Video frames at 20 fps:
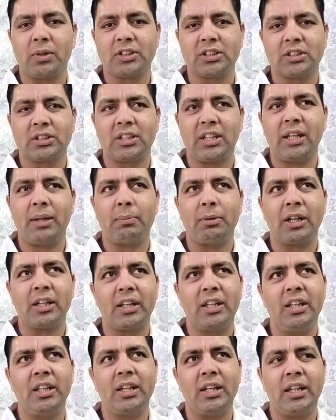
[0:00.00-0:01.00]
करवा सकता है
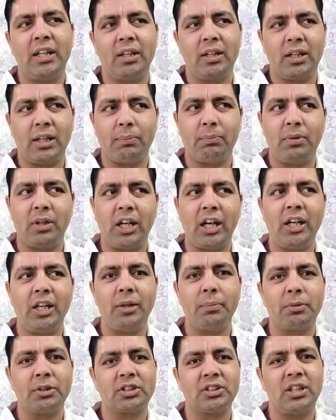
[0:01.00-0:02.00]
बाकी
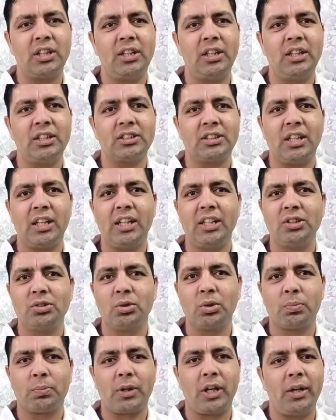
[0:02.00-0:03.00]
नाइन्टी परसेंट
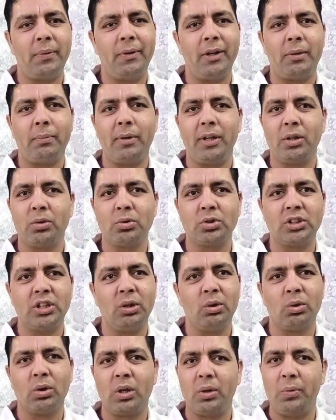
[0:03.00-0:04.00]
नेशनलाइज और प्राइवेट बैंकों
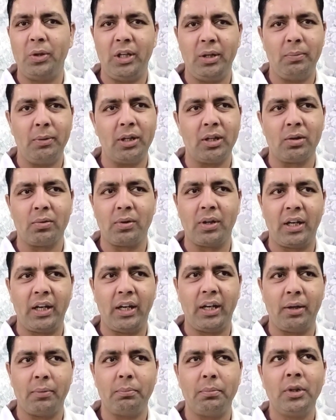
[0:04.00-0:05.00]
से लोन अवेलेबल करवा
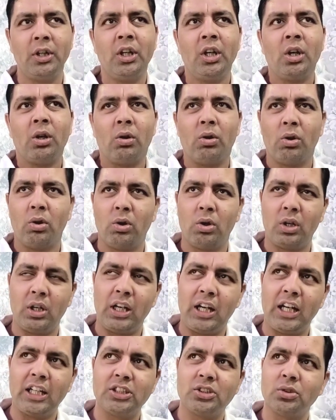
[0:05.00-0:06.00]
रहे हैं हम
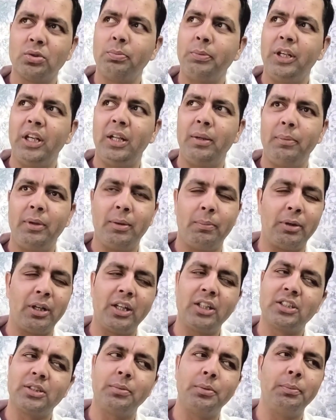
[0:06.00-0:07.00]
और आज जो मेले में
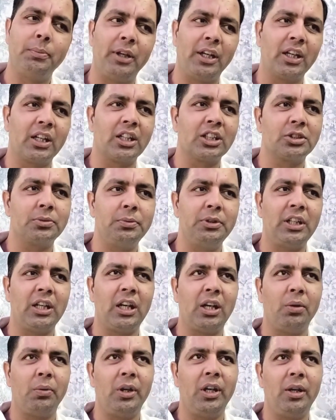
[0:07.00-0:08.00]
हमारे सभी बैंकर्स भी
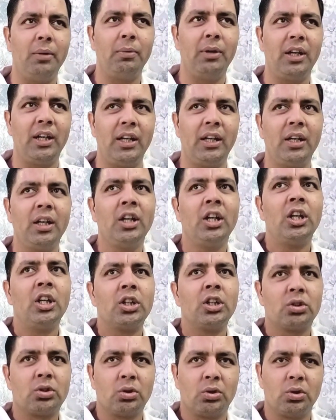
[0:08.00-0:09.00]
यहाँ अवेलेबल हैं
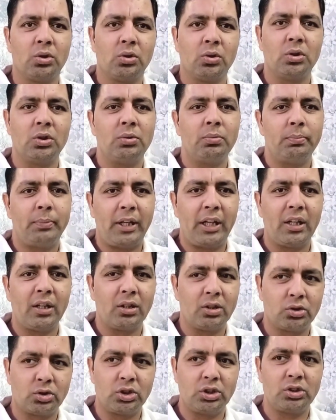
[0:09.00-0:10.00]
तो
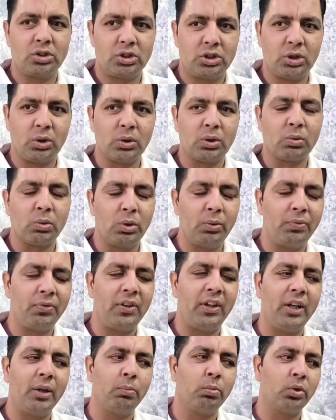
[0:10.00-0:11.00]
बैंक जो कोई भी
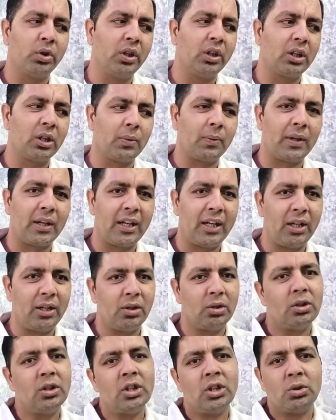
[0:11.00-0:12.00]
फ्लैट बुकिंग करवा रहा
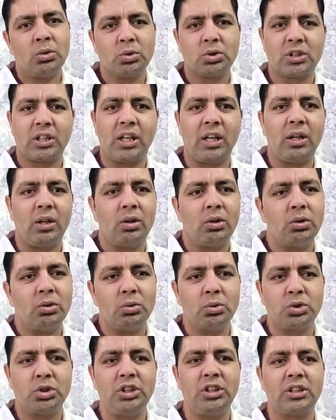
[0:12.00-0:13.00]
है उसका
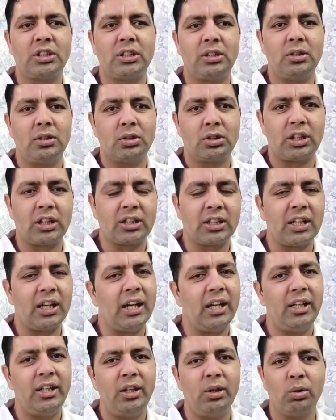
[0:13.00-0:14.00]
उसी
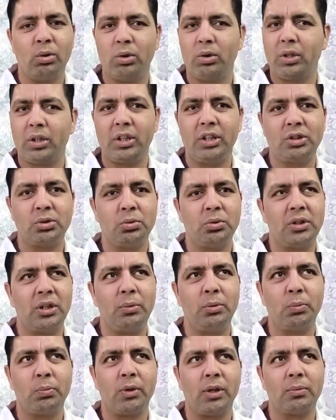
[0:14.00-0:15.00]
तत्काल ही लोन की
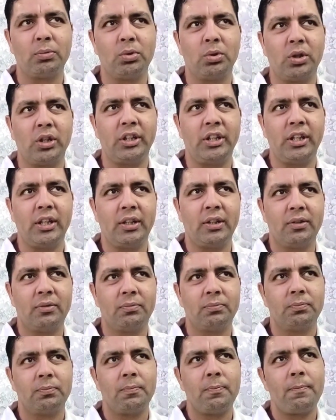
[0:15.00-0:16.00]
सुविधा भी उपलब्ध हो रही है
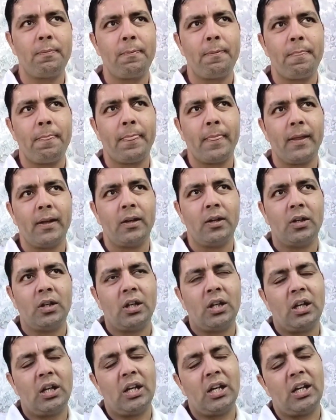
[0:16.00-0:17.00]
तो सारे बैंक यहाँ
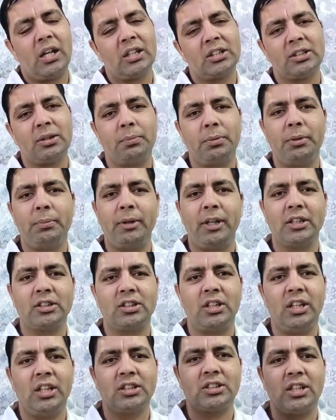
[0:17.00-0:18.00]
पर हाँ हाँ सभी
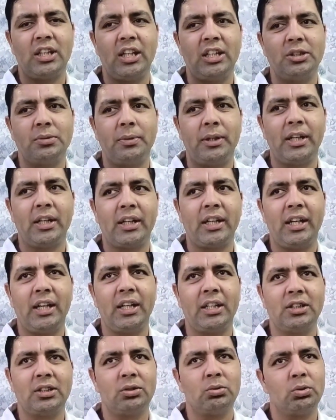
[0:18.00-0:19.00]
बैंक नेशनलाइज बैंक
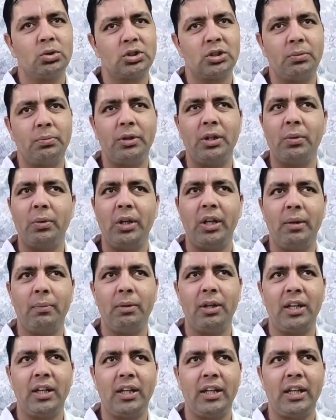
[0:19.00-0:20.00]
है वो सभी
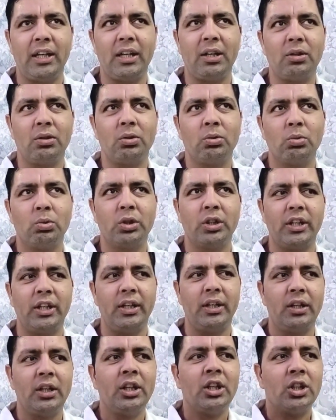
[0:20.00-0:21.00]
अवेलेबल हैं यहाँ
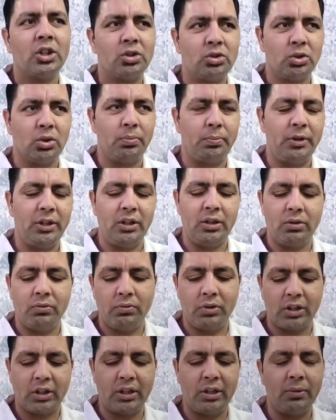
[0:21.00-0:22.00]
उनके जो भी
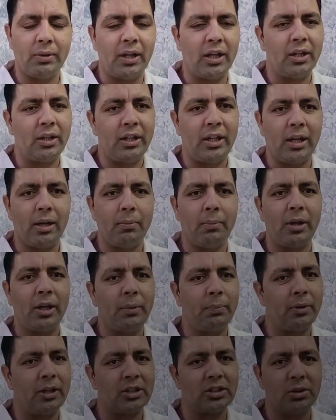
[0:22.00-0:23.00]
व्यक्ति वहाँ यहाँ
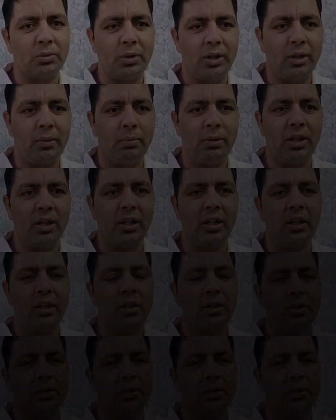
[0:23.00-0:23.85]
हमारे पास अवेलेबल हैं